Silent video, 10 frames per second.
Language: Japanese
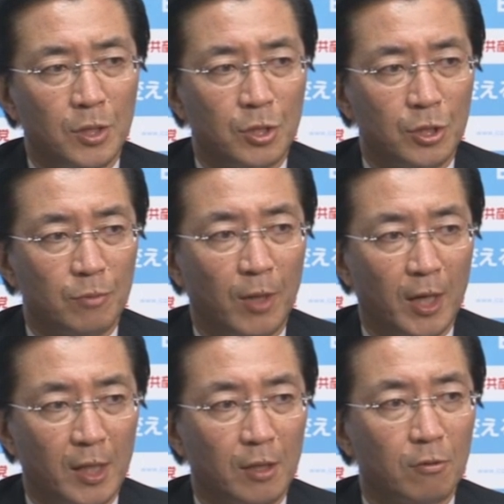一日も
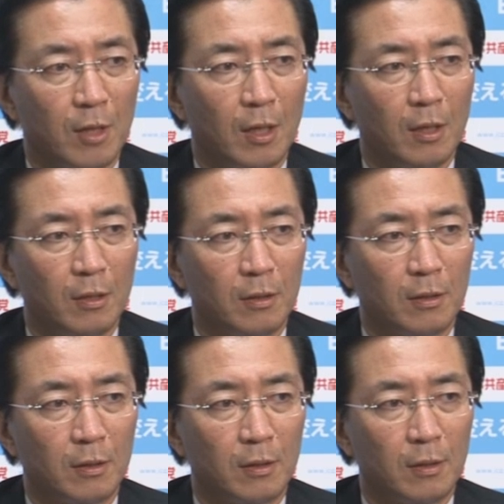早いですね、
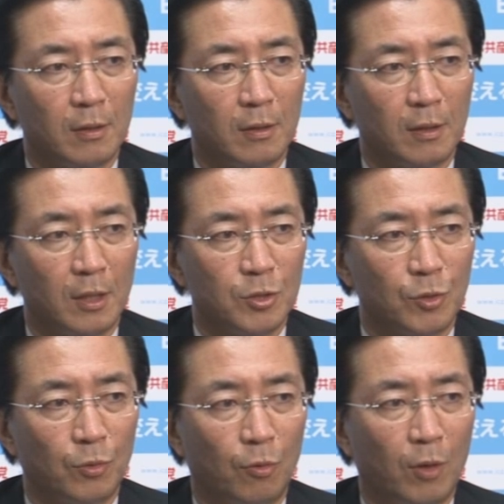体
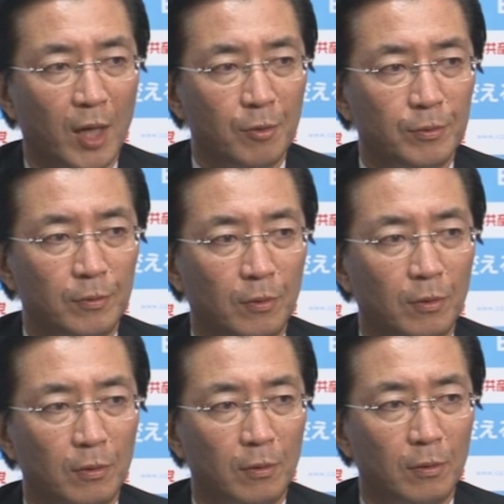調のご回復
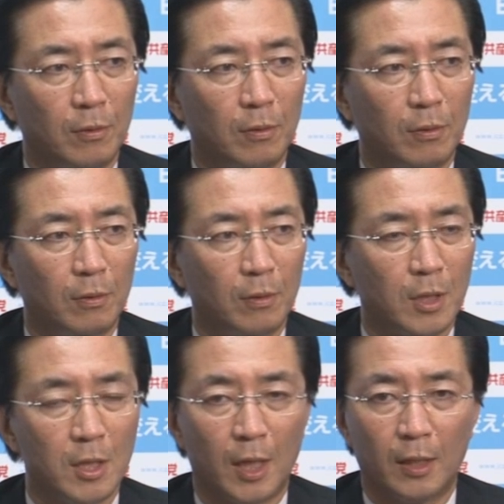を
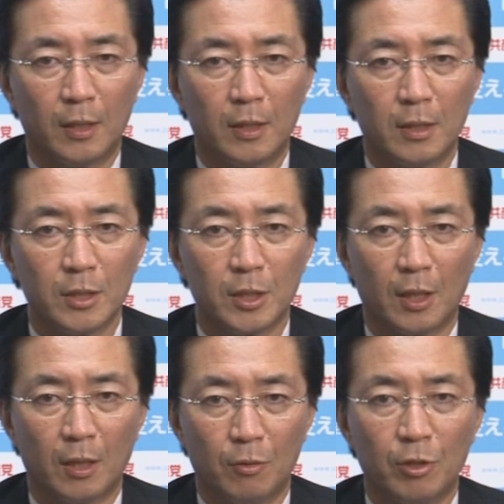記念し
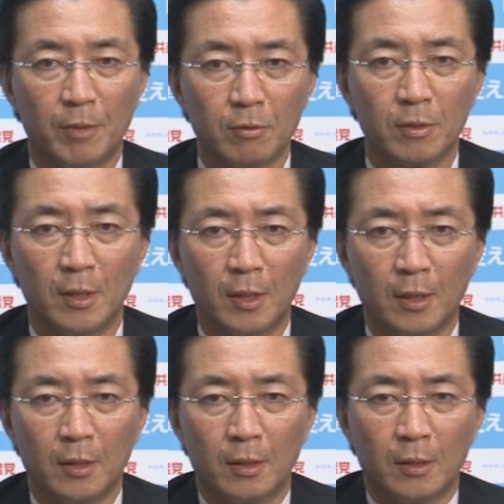ております。
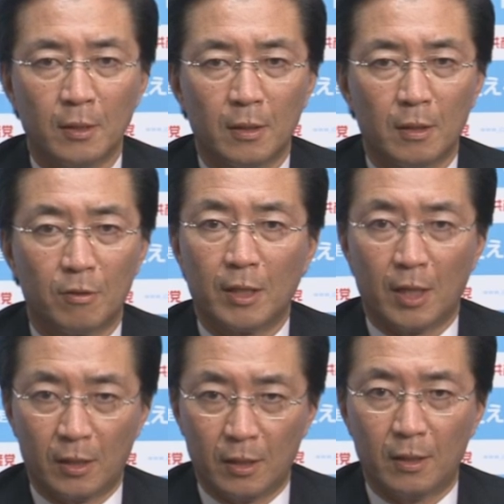残
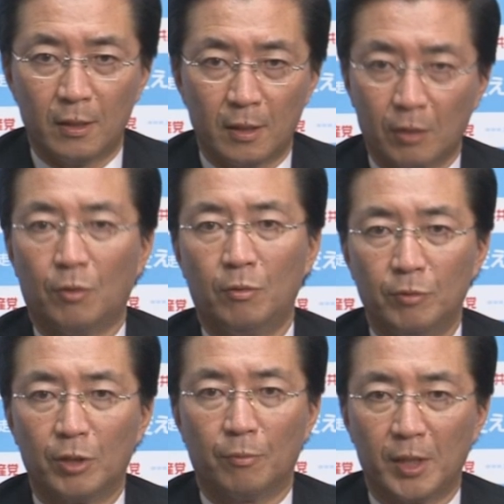念だと
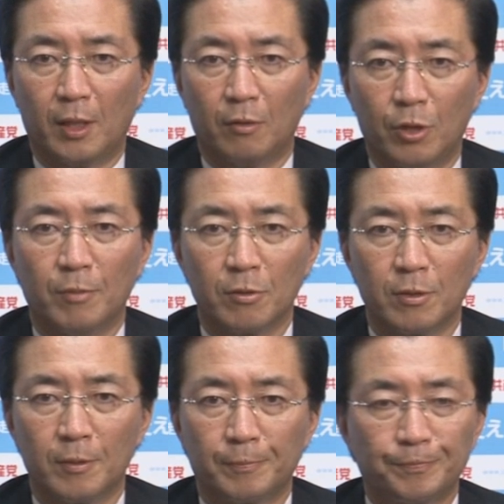受け止めておりま
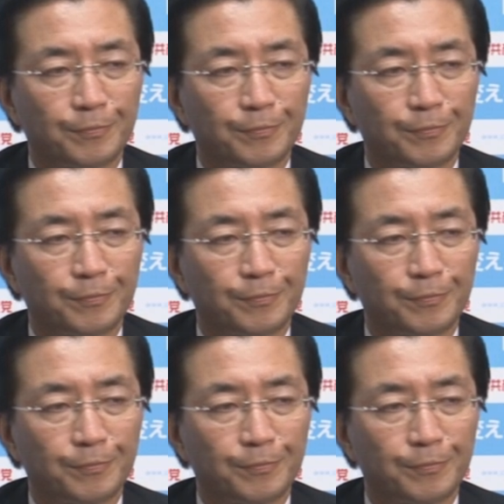す。